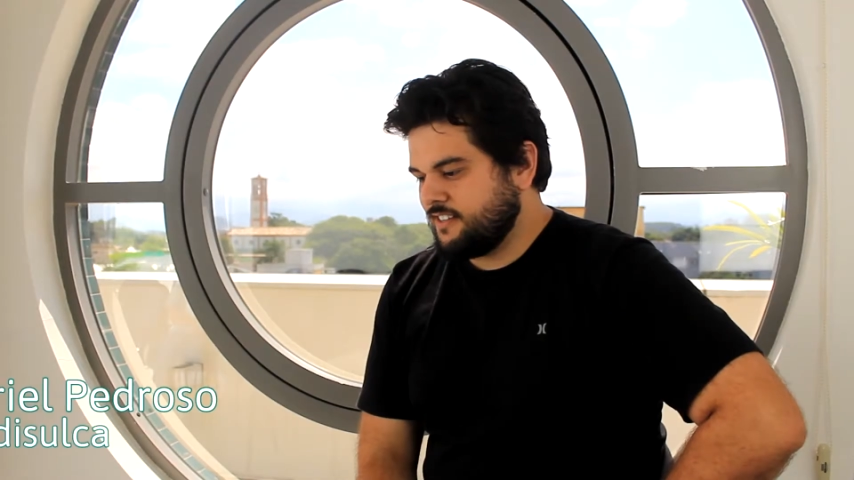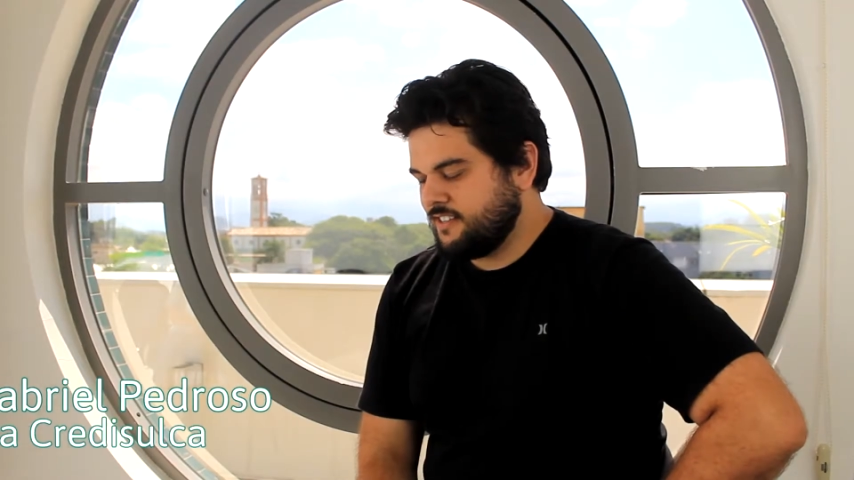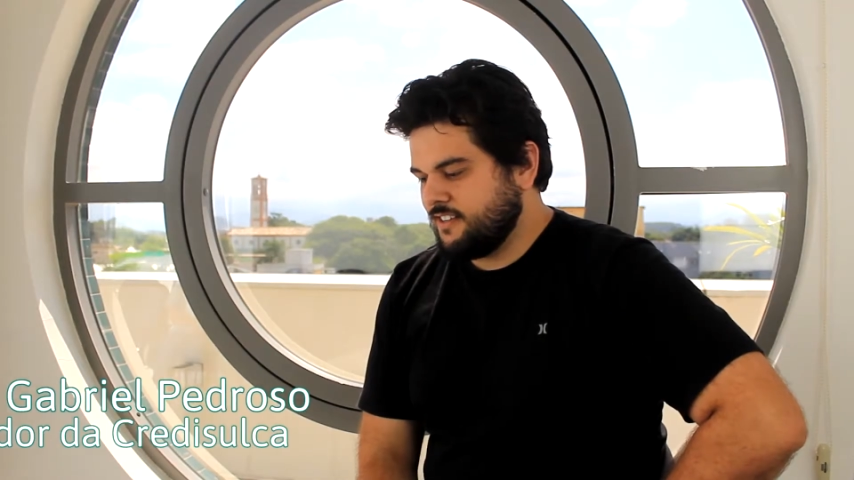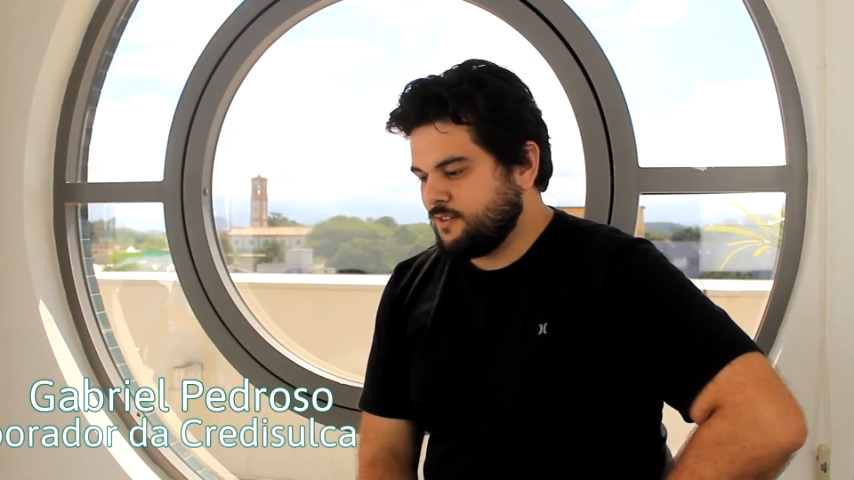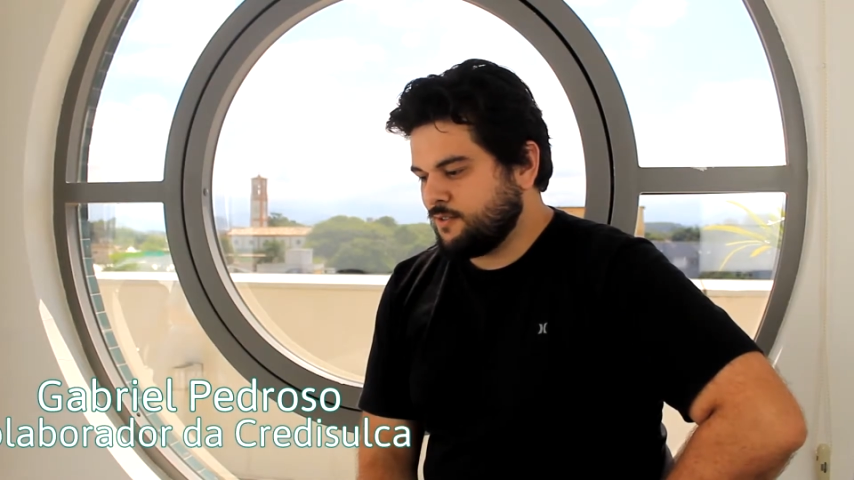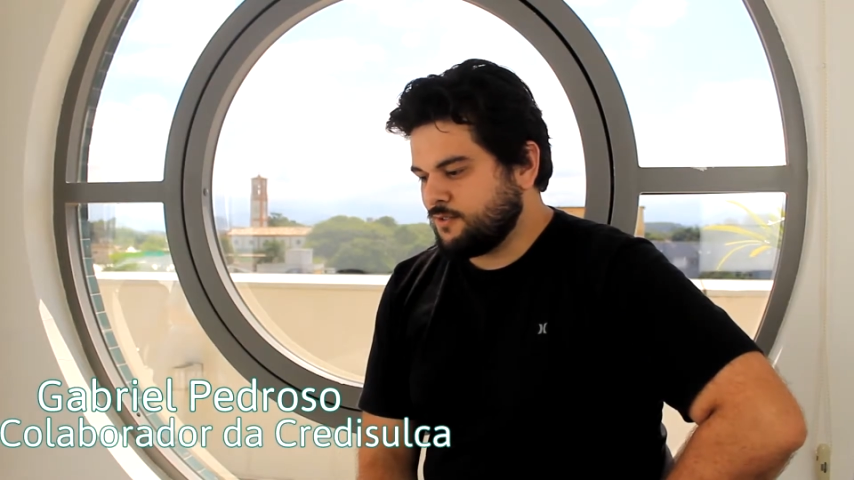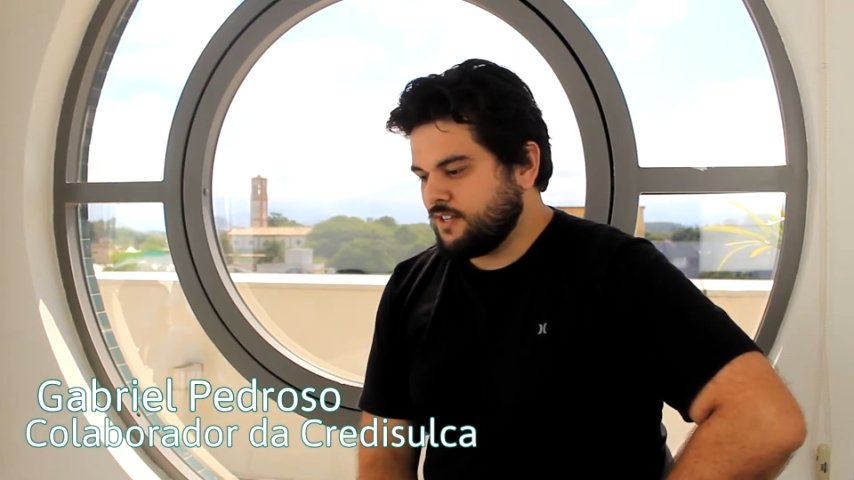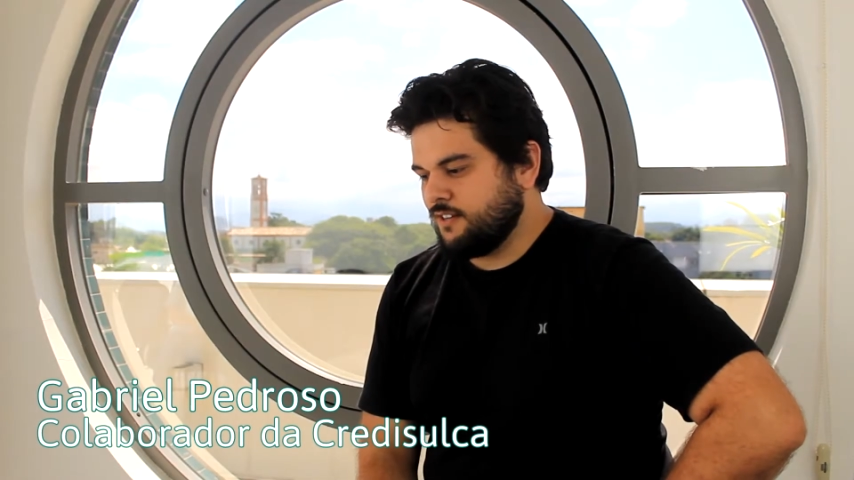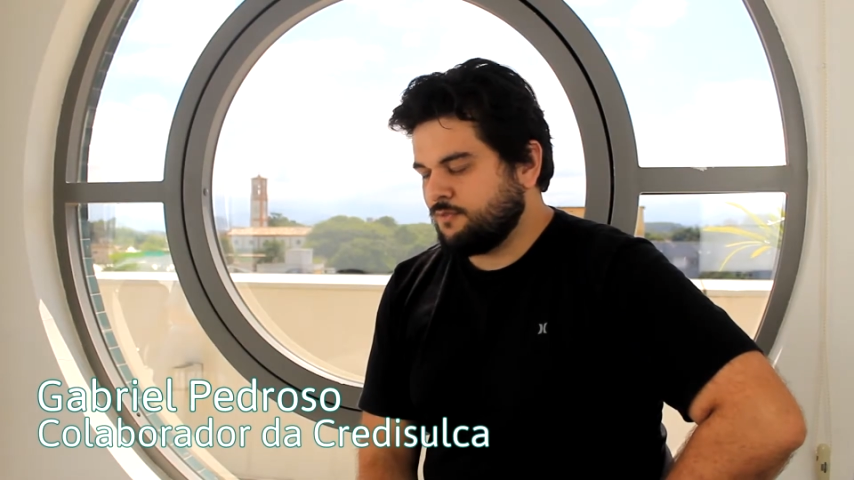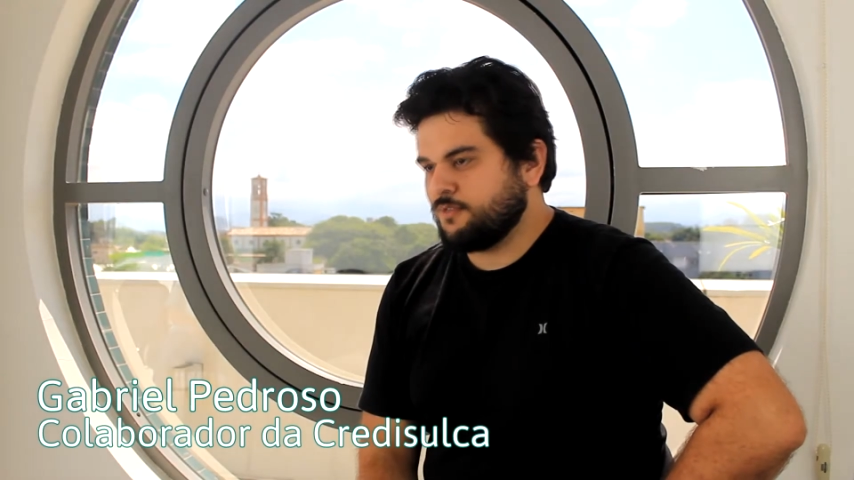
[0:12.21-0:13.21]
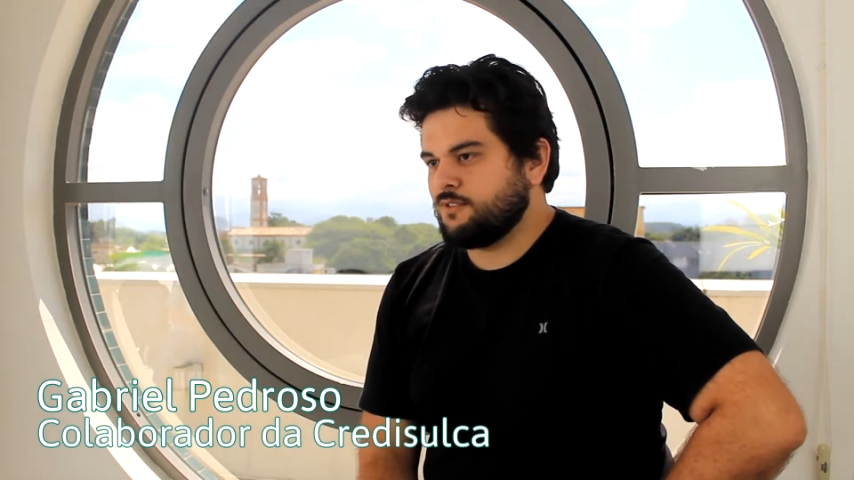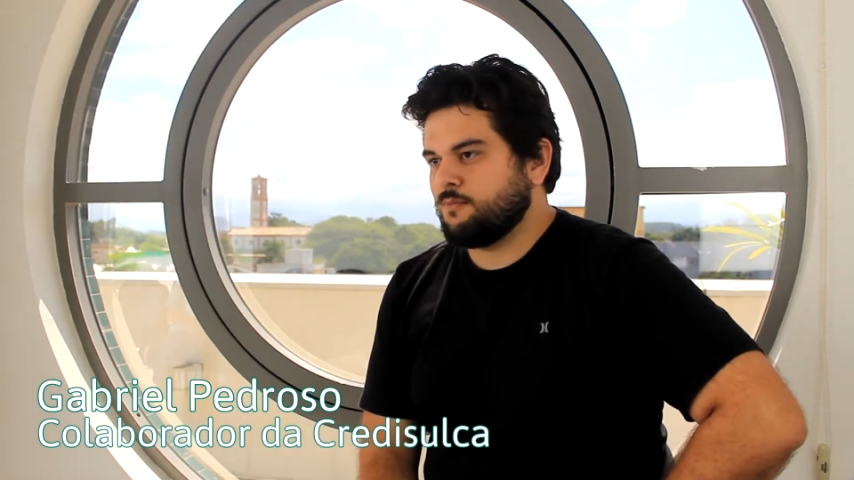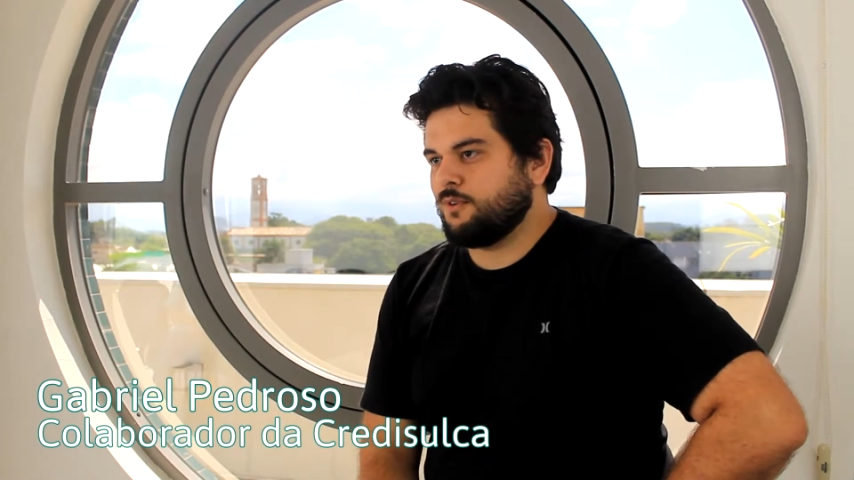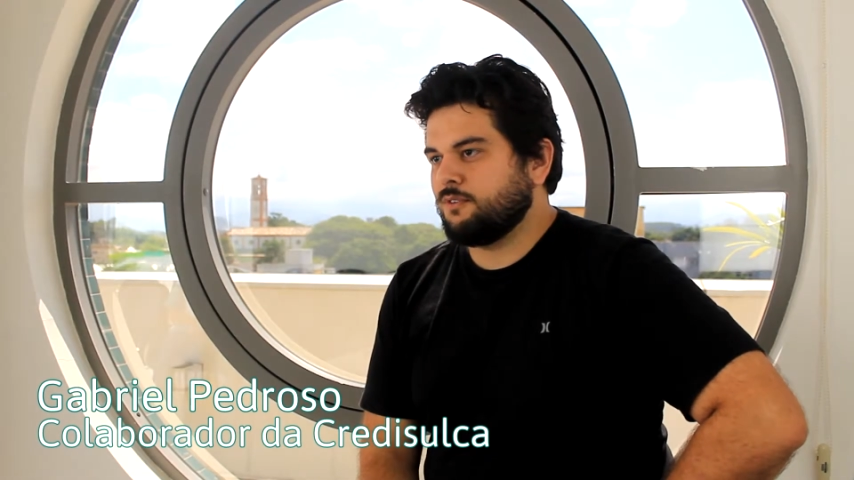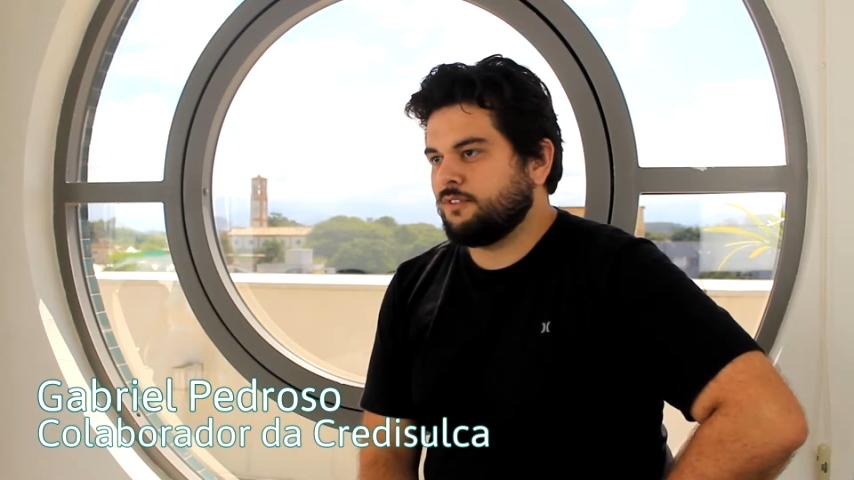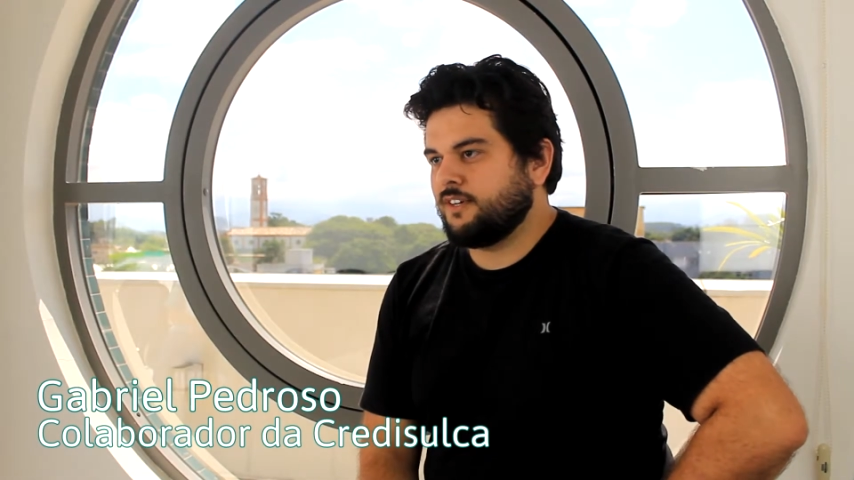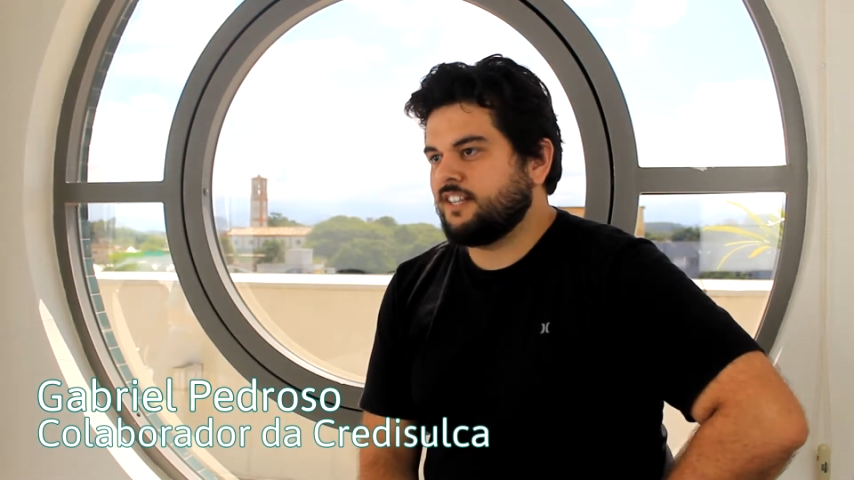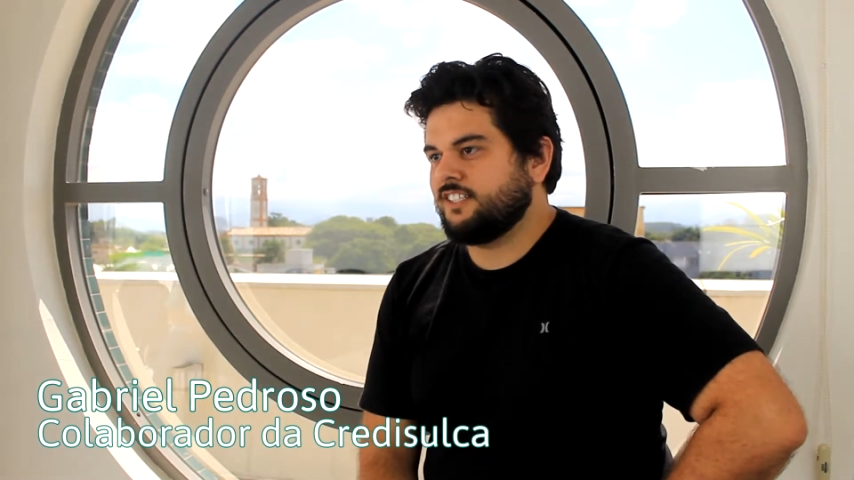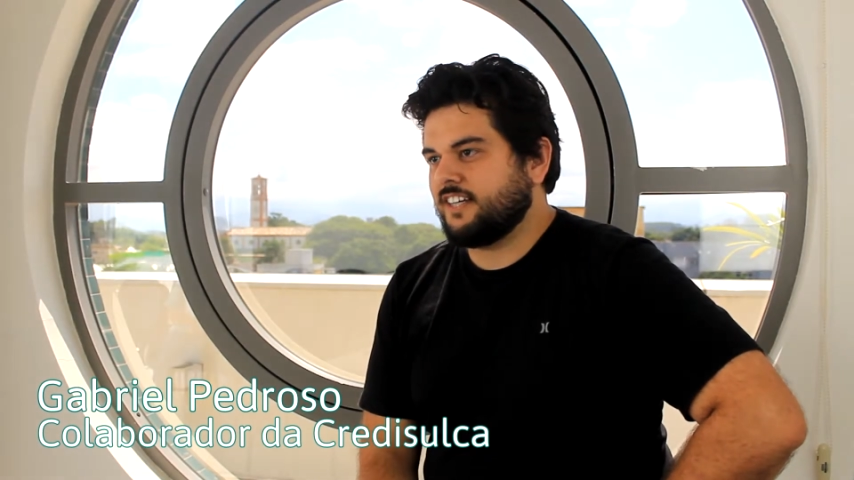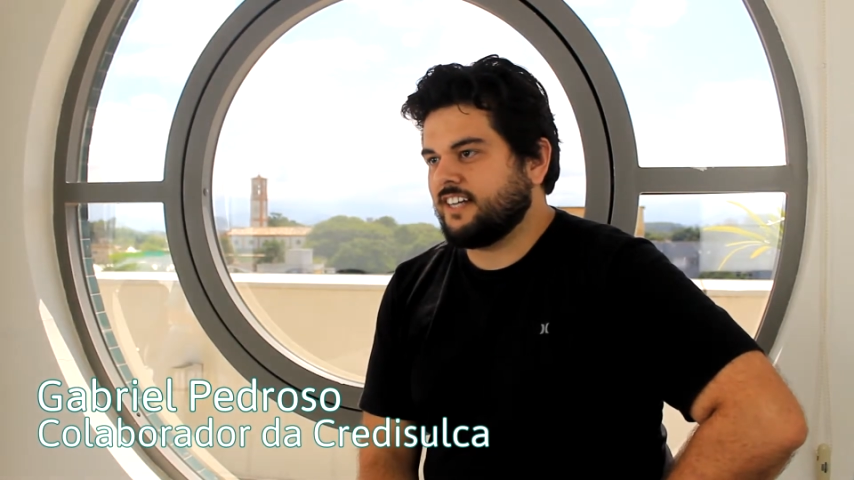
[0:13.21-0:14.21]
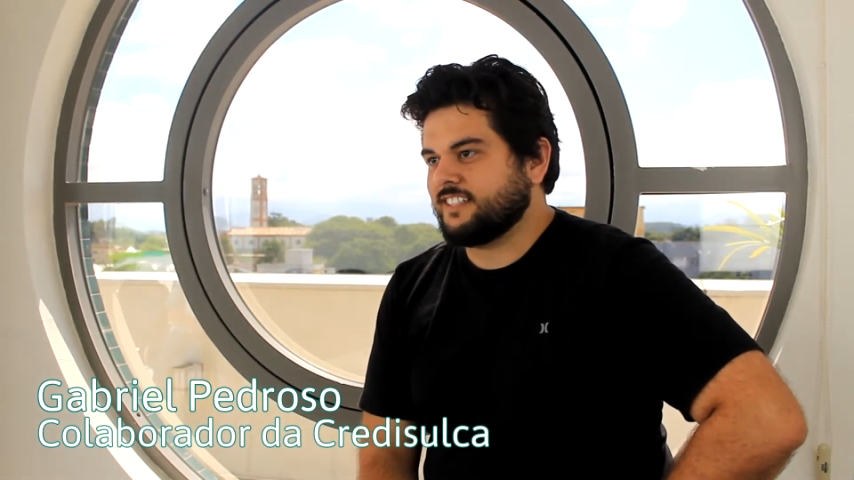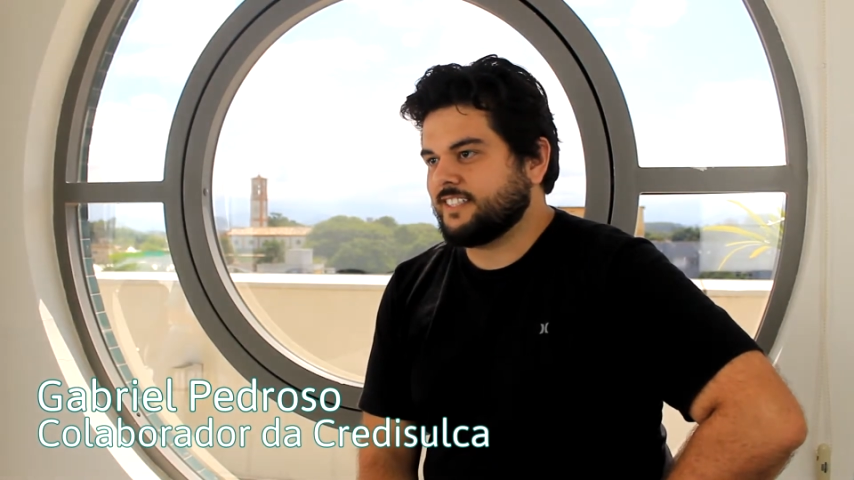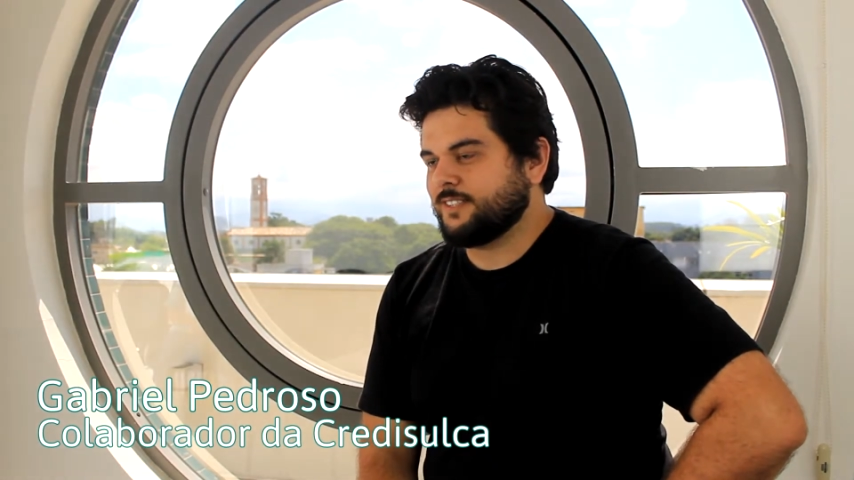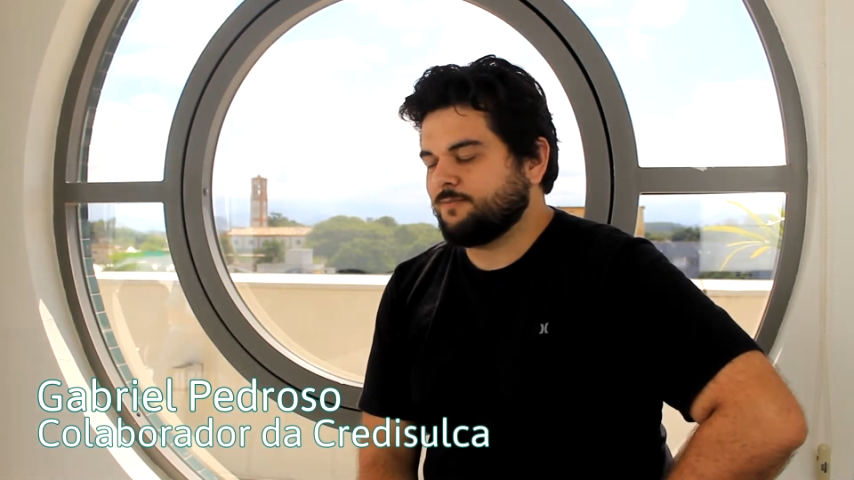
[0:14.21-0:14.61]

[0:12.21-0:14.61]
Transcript: esse conselho fosse bom ou não era de graça.